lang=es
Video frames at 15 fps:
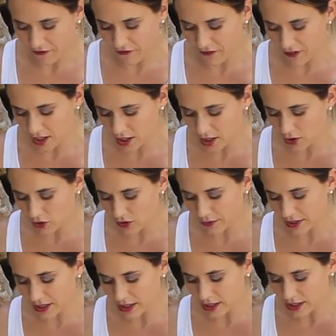fino,
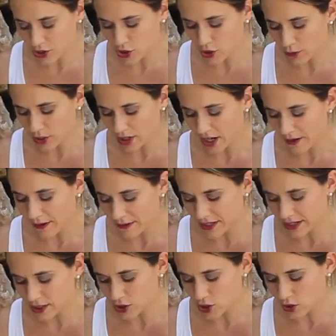bien liso, porque ahora va a
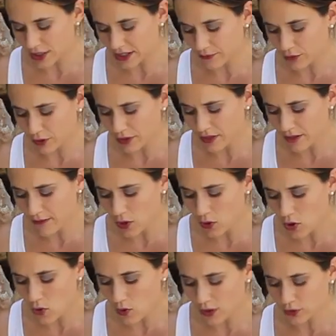venir el chocolate por encima,
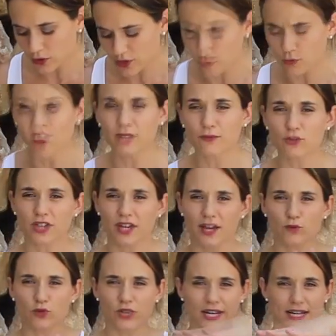luego cuando desmoldemos
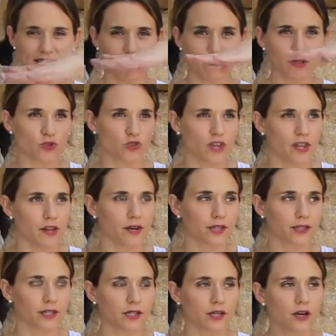queremos que las capas nos queden
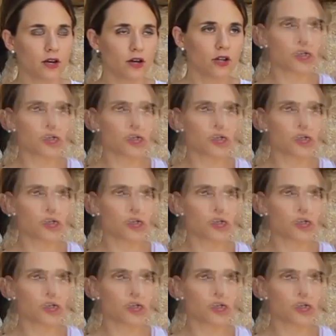rectas, no